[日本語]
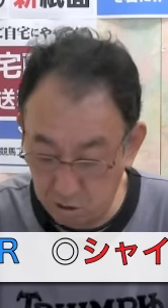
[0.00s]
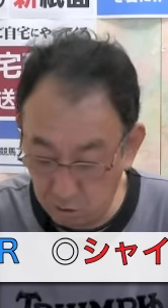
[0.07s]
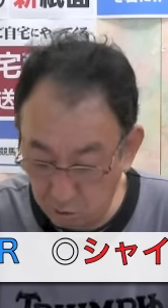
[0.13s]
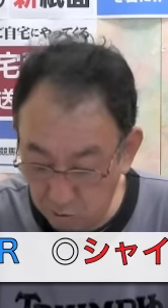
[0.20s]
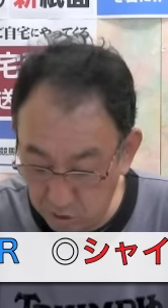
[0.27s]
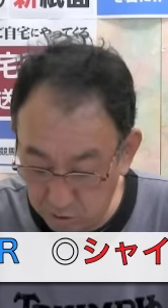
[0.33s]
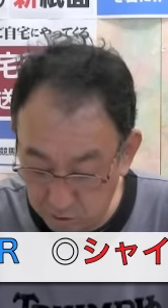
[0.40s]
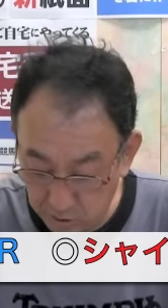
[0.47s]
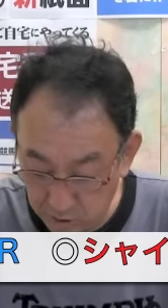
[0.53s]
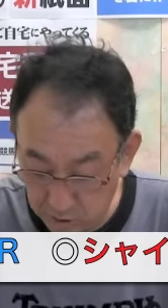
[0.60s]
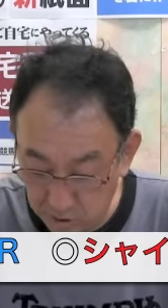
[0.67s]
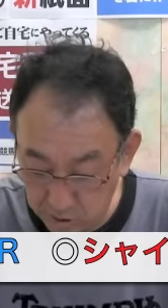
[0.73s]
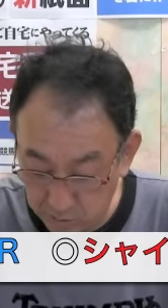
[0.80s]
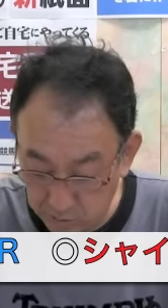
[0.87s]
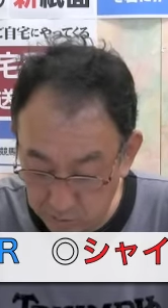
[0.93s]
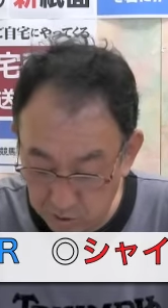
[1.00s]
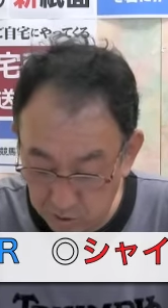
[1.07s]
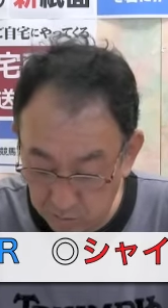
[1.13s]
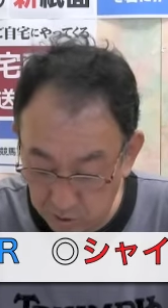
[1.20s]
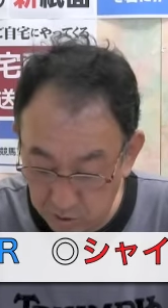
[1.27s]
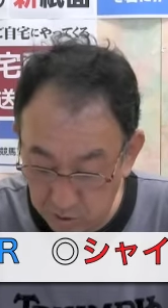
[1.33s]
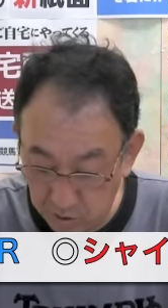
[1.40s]
このレースは勝ちまし
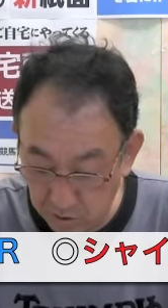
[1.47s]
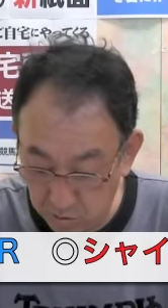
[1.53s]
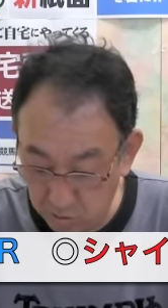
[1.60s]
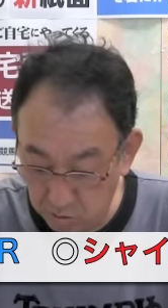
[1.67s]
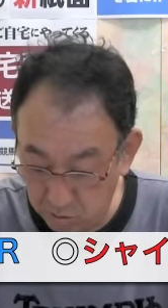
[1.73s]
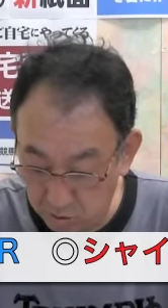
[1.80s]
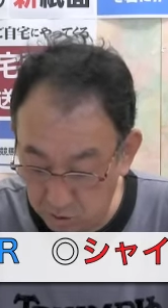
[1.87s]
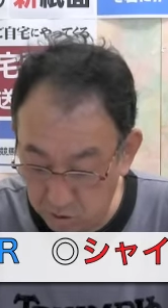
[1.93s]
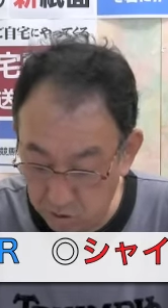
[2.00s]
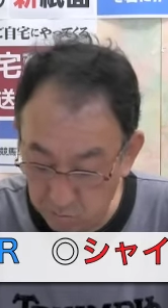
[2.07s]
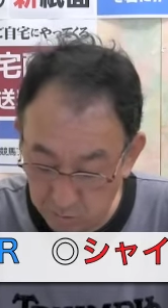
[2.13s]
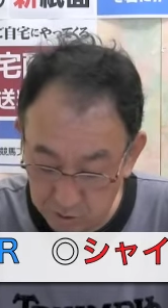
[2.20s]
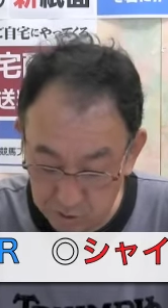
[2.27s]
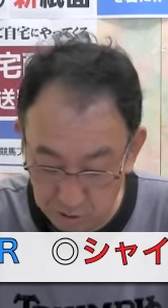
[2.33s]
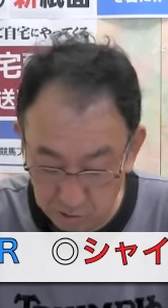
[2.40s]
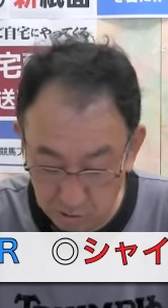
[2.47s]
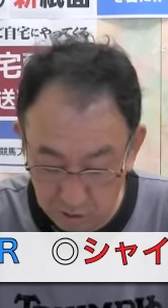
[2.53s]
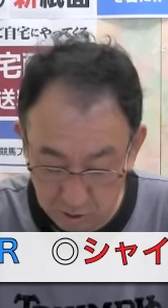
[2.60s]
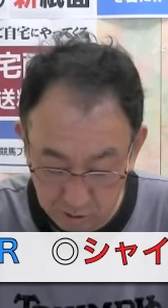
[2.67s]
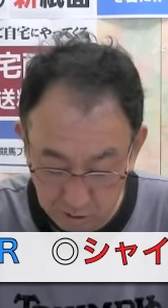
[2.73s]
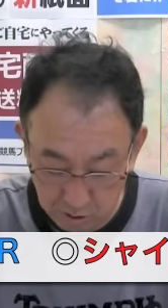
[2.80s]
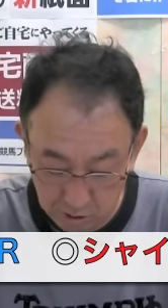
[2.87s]
たメンデンホールが3馬身抜け
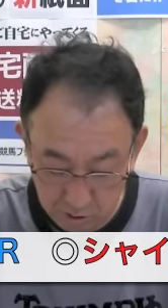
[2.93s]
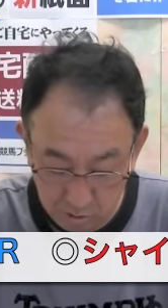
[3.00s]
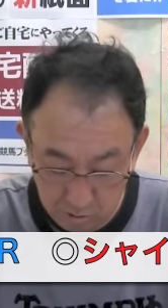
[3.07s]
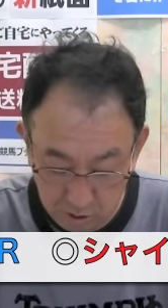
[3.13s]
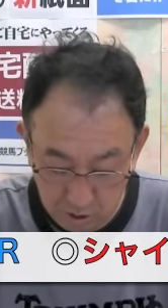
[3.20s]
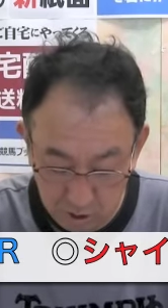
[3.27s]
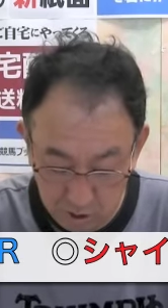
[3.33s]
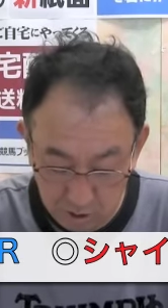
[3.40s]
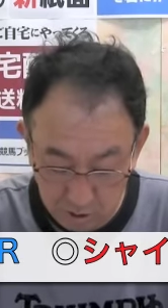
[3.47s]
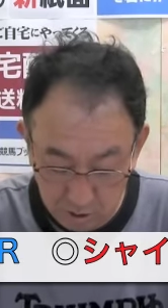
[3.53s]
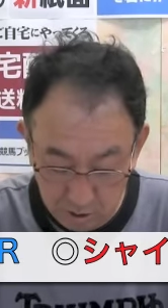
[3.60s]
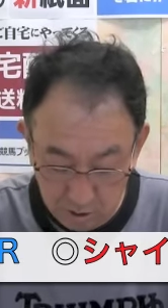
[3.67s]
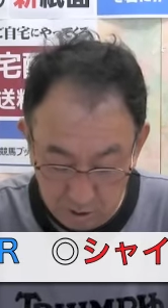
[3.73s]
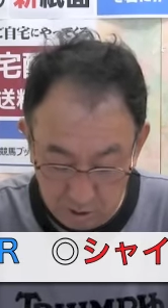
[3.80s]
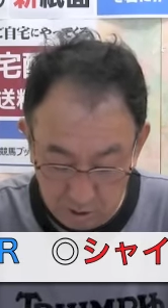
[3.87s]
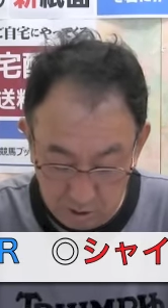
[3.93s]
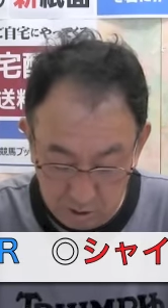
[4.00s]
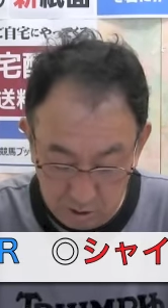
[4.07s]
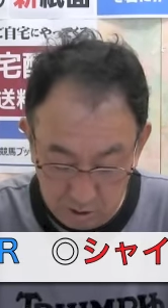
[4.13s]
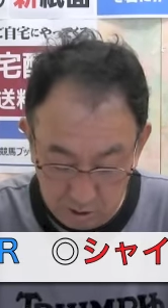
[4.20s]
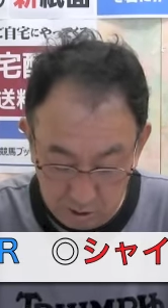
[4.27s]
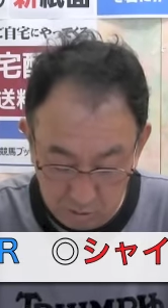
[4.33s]
出す快勝
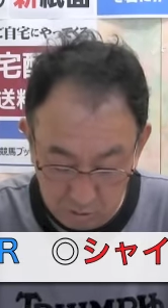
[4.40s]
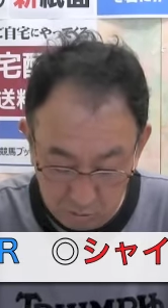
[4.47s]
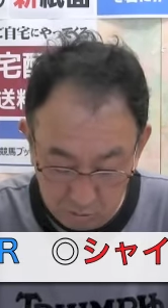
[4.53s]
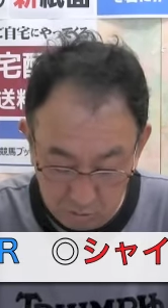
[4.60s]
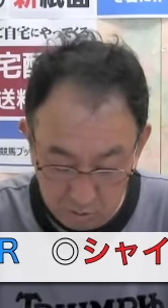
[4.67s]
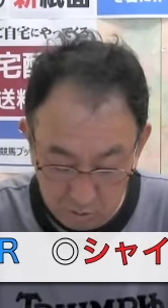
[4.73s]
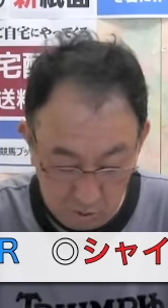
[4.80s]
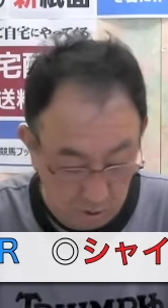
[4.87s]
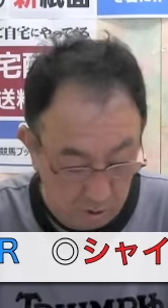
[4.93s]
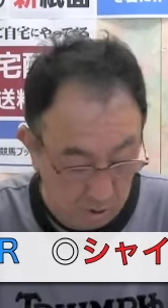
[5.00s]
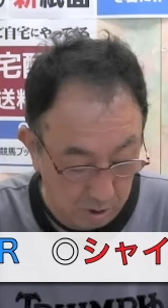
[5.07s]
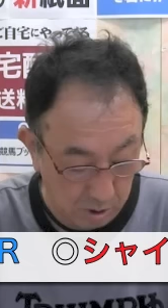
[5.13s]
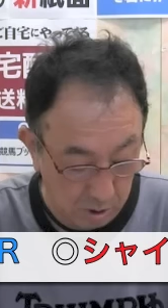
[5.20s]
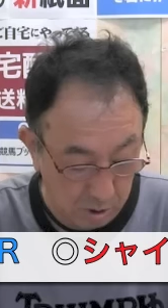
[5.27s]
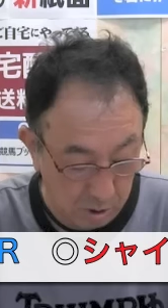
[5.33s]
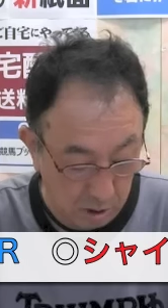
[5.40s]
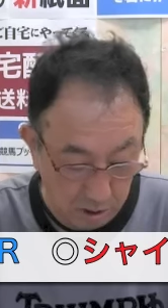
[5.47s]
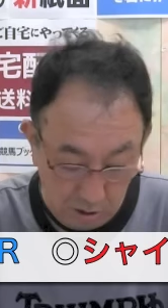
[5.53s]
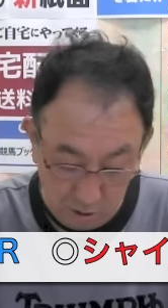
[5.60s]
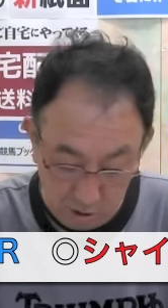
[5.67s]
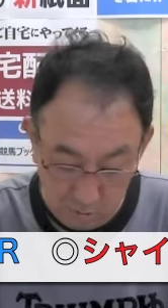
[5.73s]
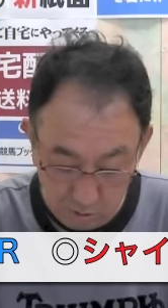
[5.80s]
で、この、
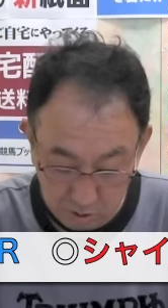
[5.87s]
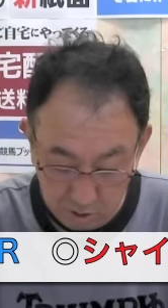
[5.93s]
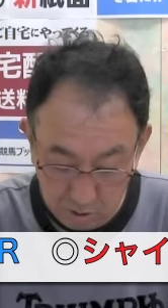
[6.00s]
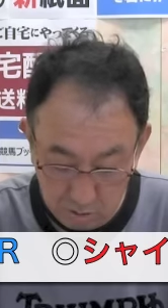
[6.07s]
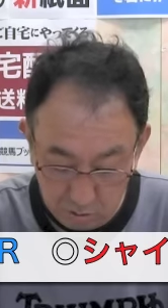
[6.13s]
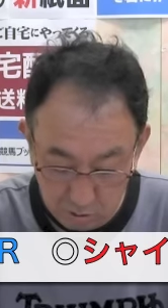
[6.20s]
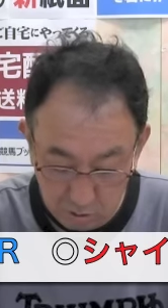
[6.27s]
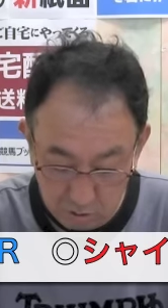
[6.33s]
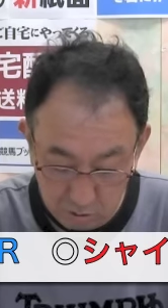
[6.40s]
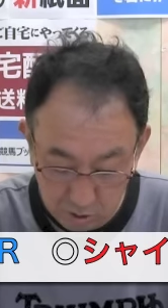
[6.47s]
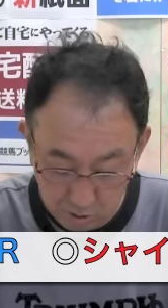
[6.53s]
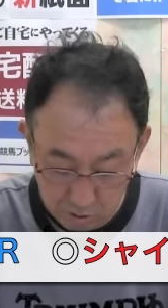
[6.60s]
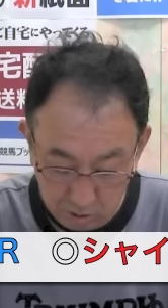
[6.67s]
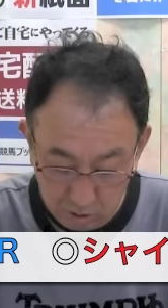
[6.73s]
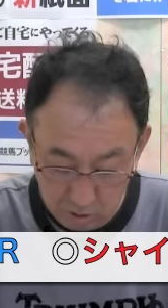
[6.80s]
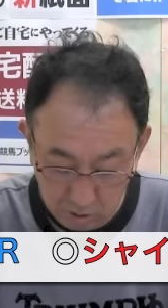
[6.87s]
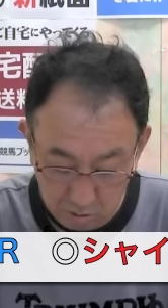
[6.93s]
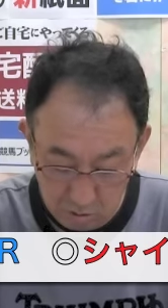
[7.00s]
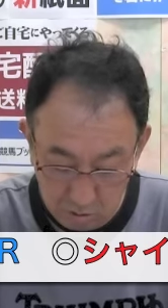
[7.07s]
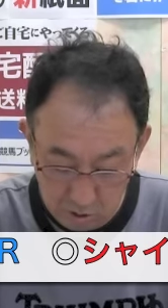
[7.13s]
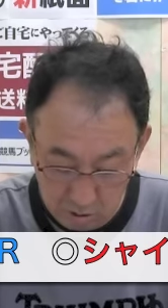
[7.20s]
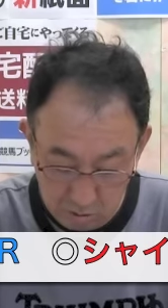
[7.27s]
シャイニングアローは 5着で
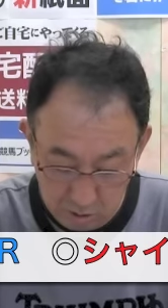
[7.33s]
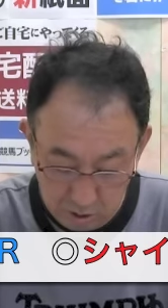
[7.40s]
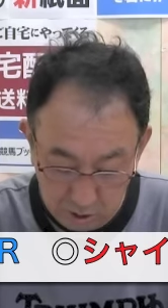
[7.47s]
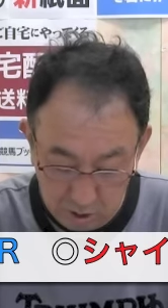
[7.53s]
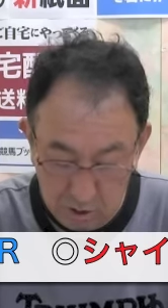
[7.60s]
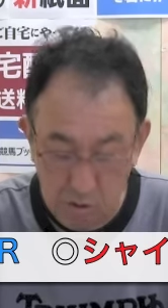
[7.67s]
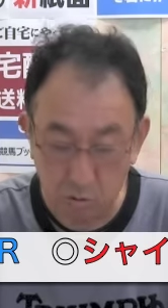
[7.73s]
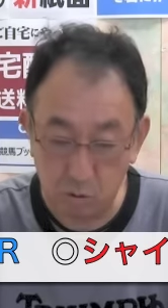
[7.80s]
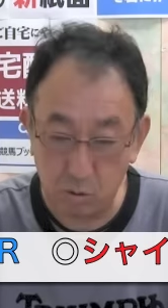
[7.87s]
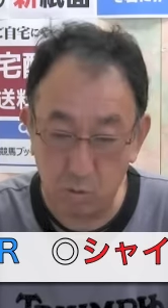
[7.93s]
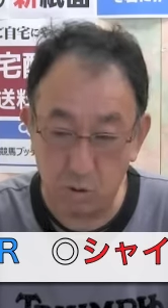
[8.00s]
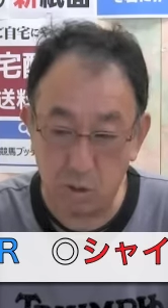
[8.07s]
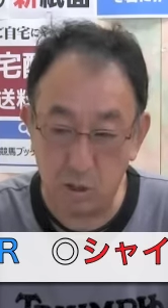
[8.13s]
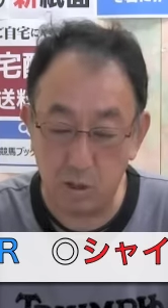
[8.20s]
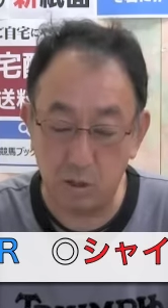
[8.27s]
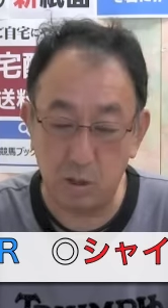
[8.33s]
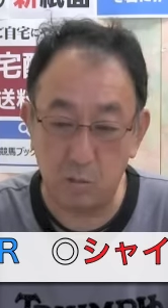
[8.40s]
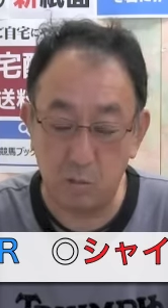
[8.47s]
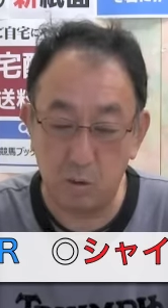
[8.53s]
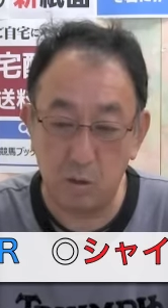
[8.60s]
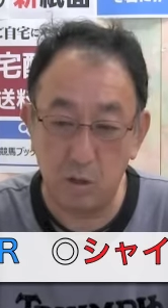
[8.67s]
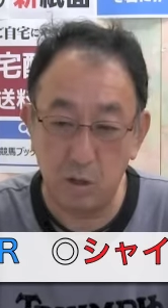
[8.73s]
0.6 秒差なんですけ
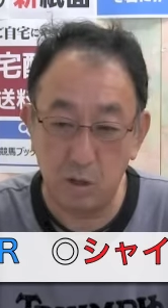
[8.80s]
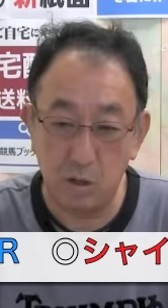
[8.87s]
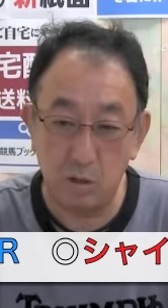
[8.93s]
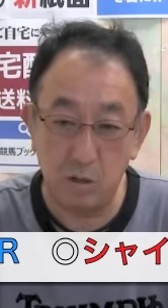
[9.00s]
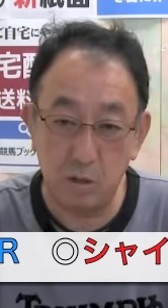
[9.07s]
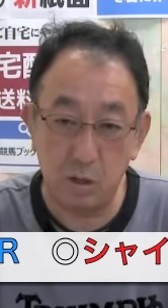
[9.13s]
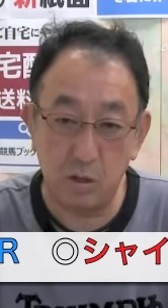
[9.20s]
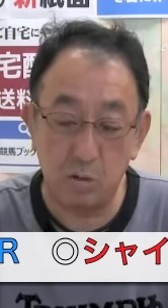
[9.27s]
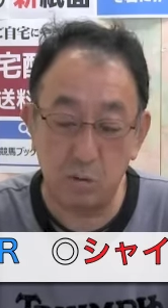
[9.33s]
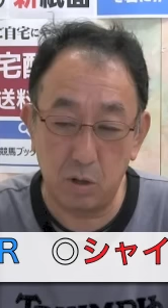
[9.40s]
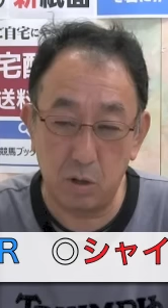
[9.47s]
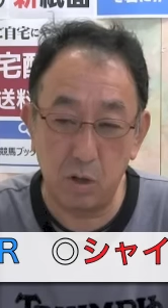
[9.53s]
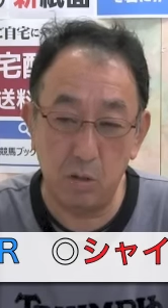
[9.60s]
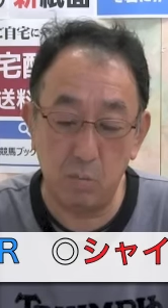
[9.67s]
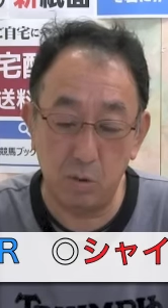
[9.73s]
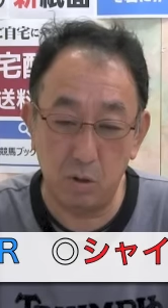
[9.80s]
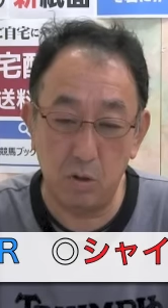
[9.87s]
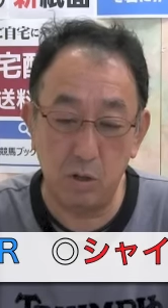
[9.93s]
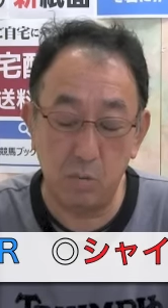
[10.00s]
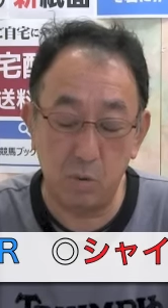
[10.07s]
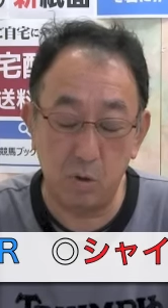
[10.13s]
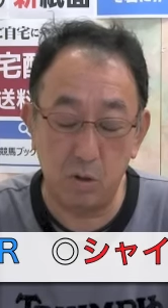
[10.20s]
ども、2着とは 0
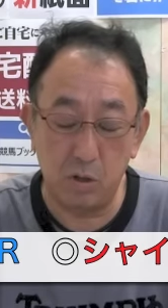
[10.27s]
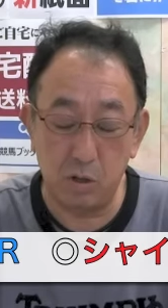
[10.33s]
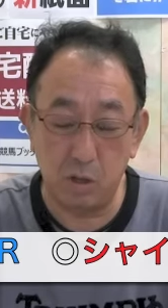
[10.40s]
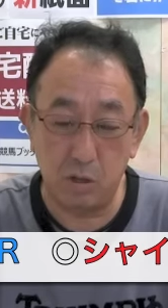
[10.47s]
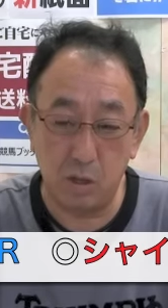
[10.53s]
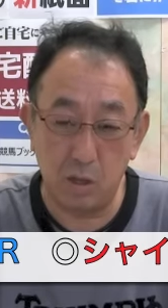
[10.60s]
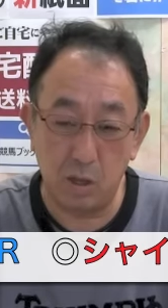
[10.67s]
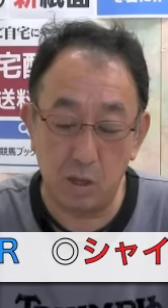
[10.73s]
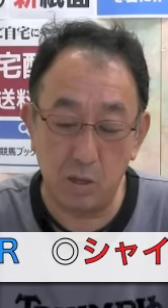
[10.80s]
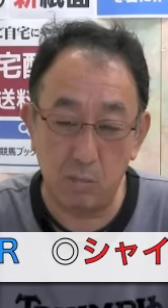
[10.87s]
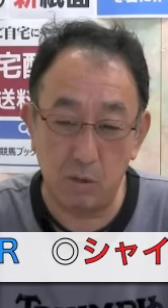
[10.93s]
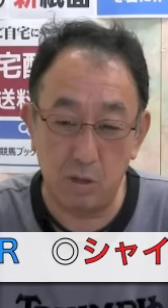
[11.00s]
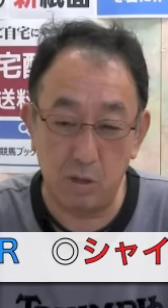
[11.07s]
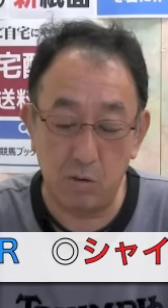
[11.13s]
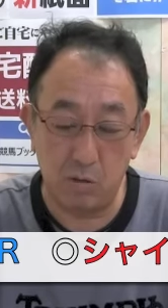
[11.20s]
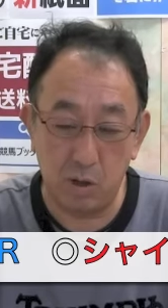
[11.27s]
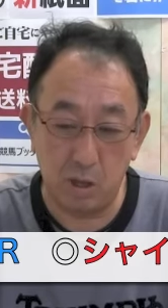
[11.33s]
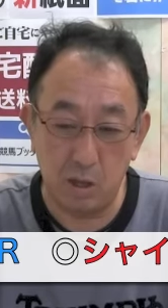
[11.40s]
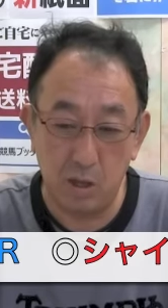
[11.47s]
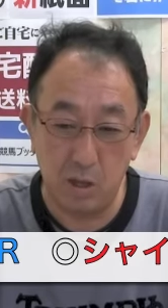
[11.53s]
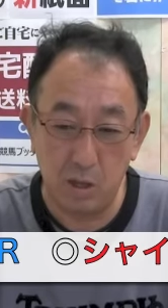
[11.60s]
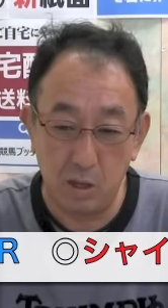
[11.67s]
秒1しか差ありませんので、